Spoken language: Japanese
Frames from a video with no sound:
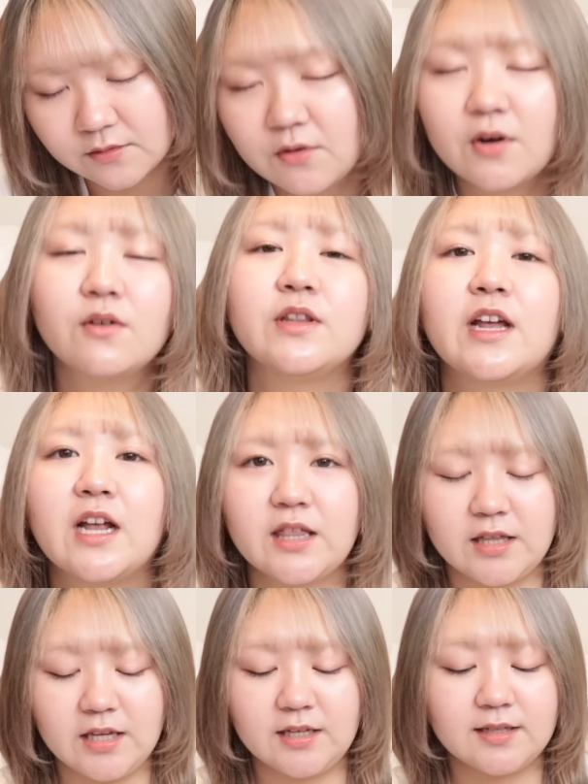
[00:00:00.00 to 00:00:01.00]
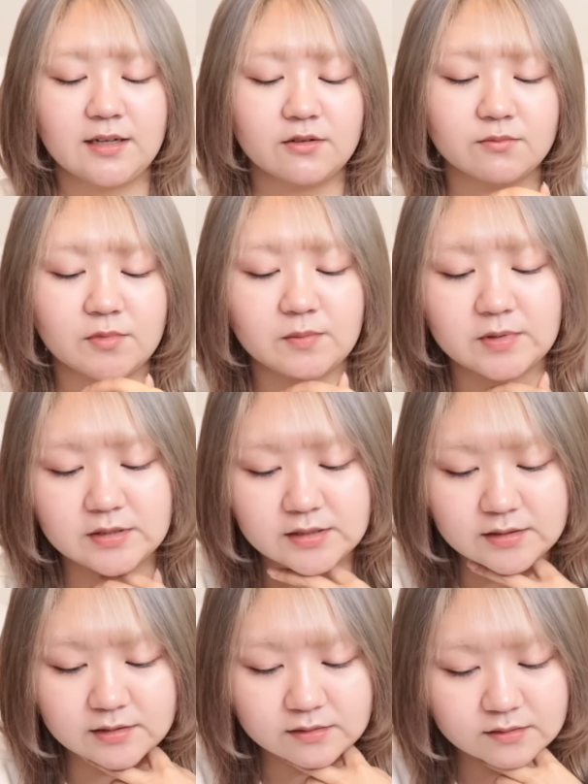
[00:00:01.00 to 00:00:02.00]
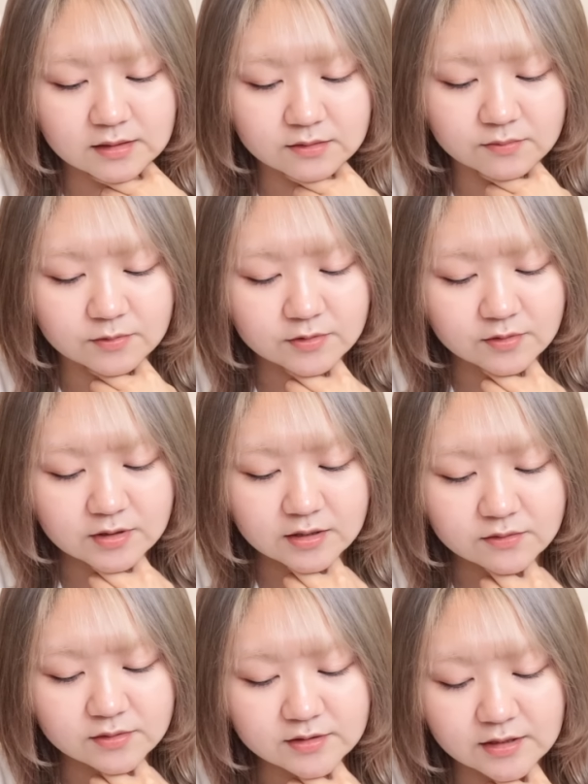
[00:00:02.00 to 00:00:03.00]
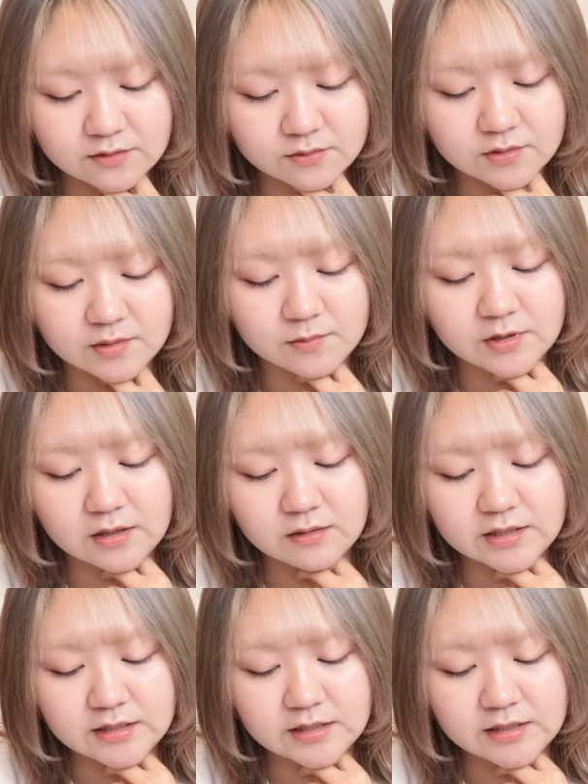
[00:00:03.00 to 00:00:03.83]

これを狙っていきたいと思いますあとフォトカードスタンドとかも可